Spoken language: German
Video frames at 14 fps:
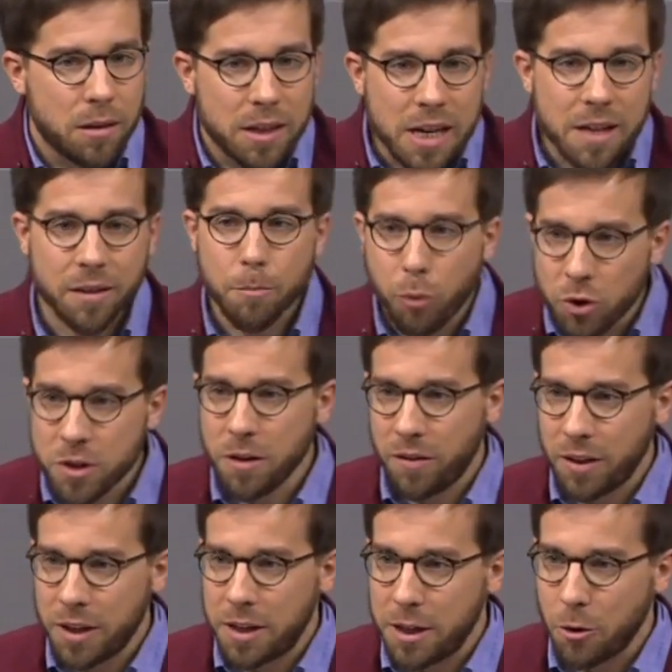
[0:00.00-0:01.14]
diese
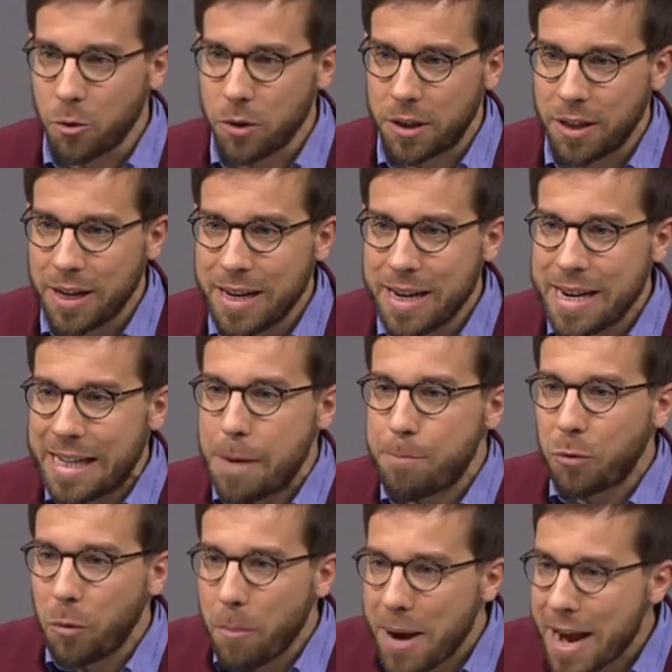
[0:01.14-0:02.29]
Bundesregierung
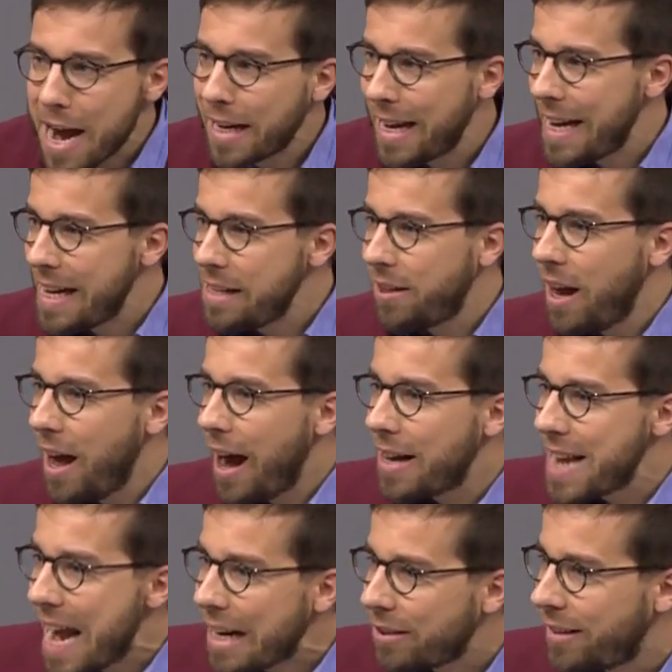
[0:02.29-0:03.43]
gibt mehr Geld an
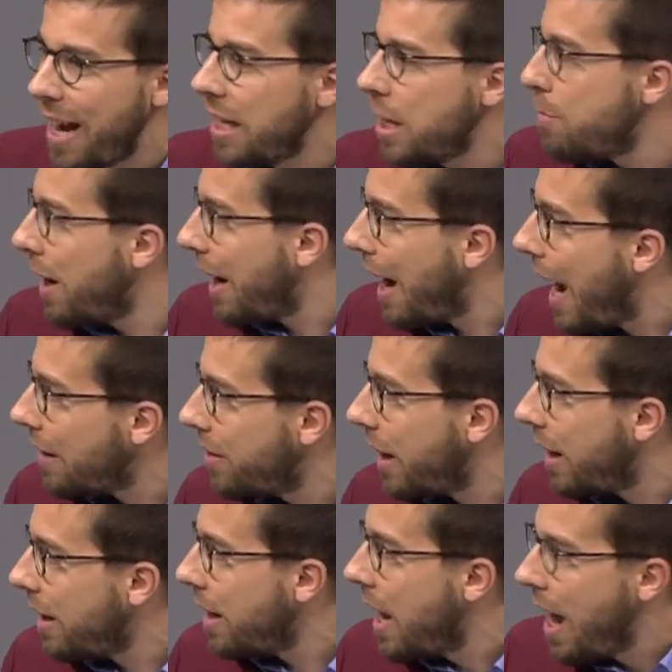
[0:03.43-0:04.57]
externe
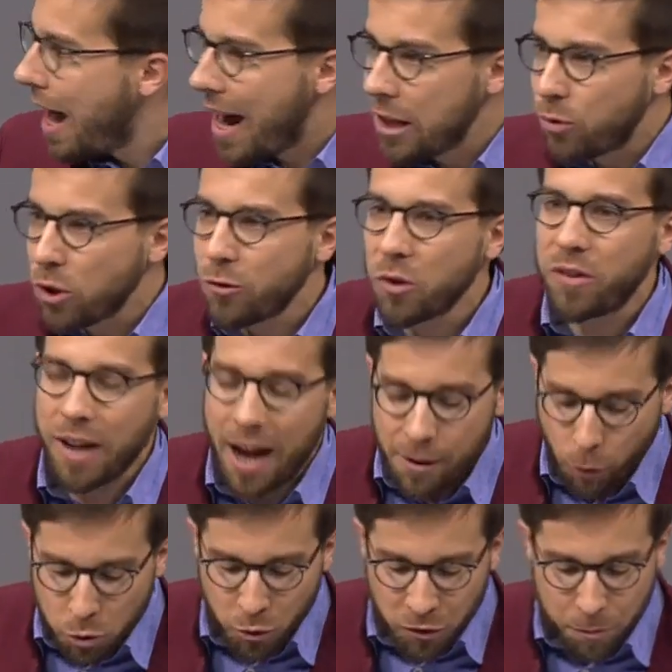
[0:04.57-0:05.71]
Berater als für den sozialen
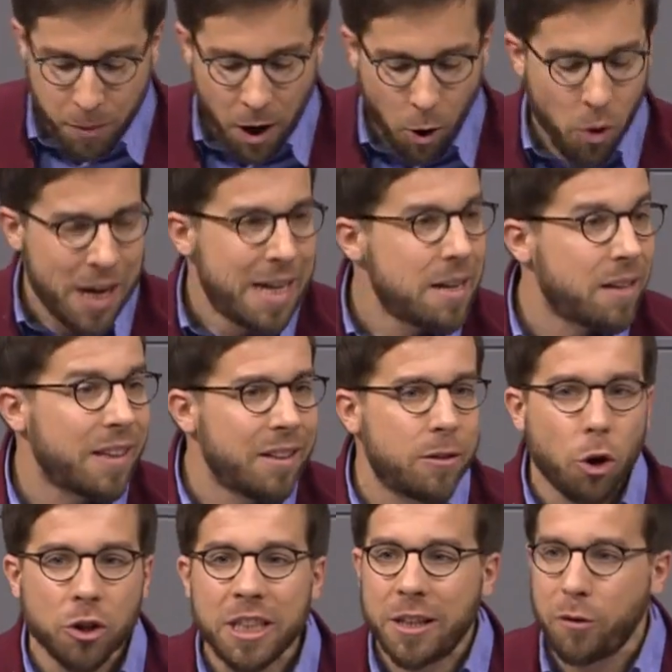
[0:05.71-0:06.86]
Wohnungsbau. Das ist
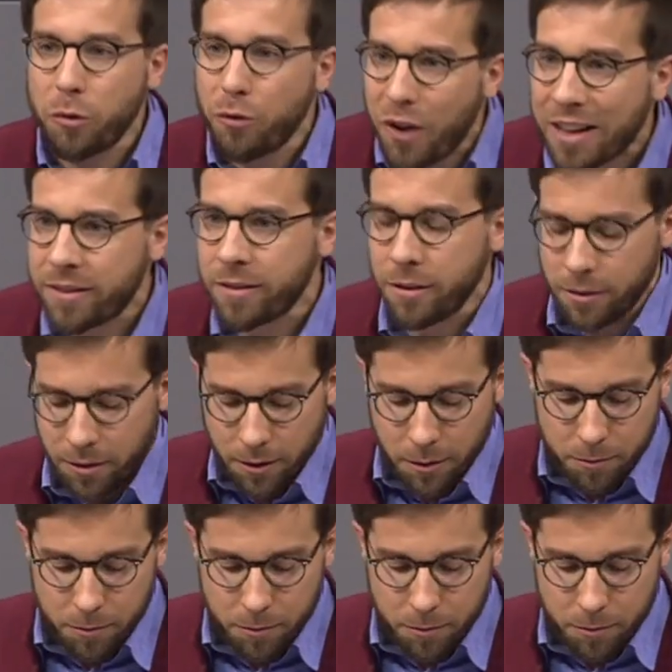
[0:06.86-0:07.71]
doch nicht zu fassen.